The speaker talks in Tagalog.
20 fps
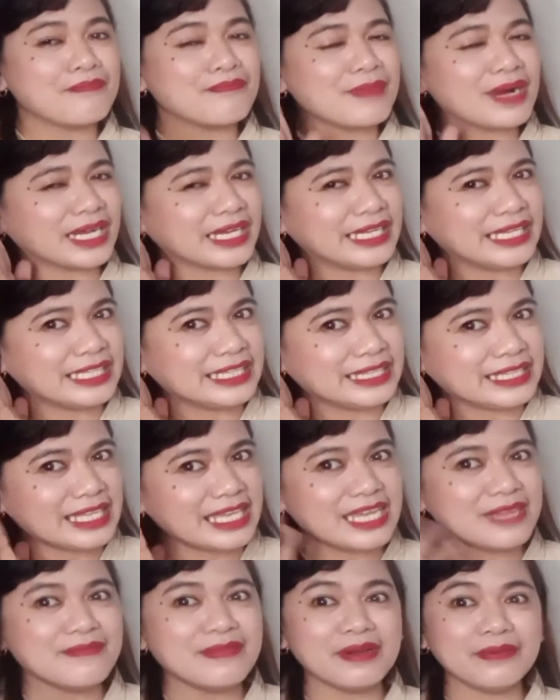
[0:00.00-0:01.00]

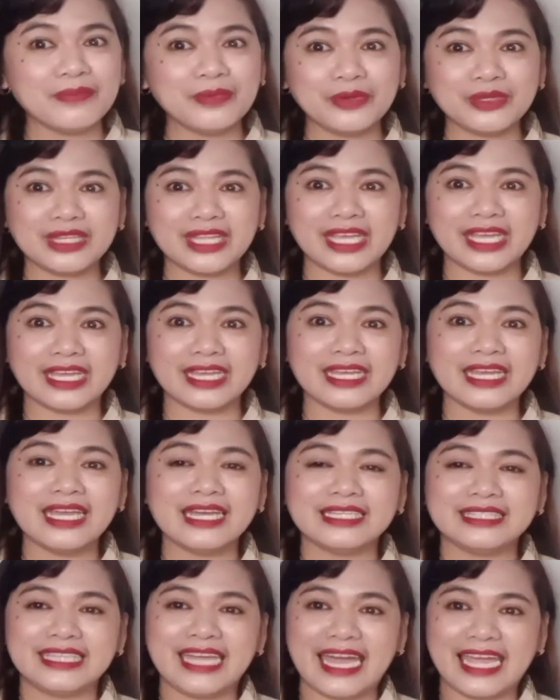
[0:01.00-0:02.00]
makinig mabuti
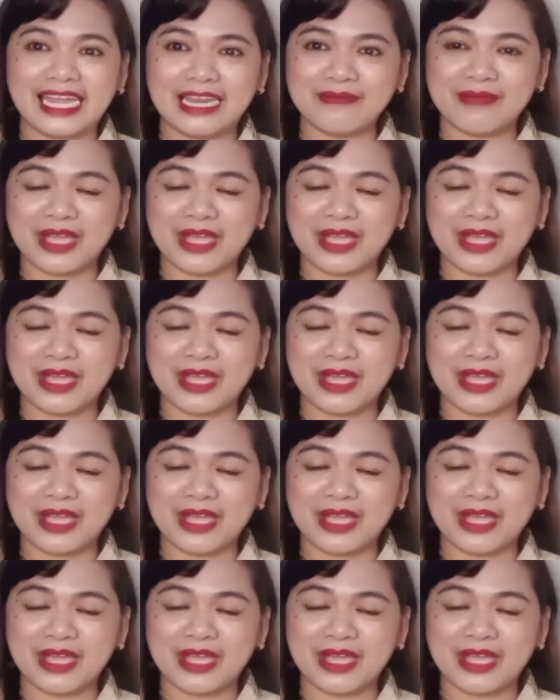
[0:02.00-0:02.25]
dahil